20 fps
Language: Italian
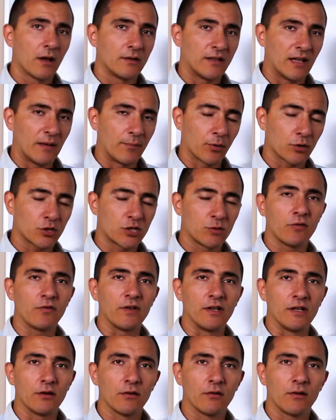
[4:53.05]
Nel prossimo
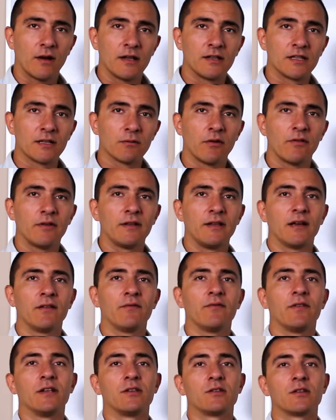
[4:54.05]
video andremo a vedere
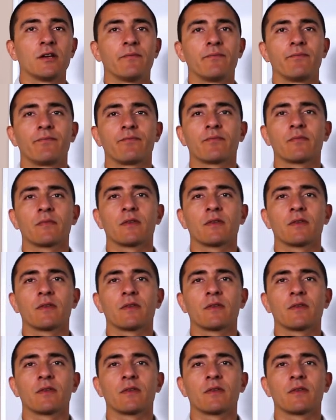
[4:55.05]
invece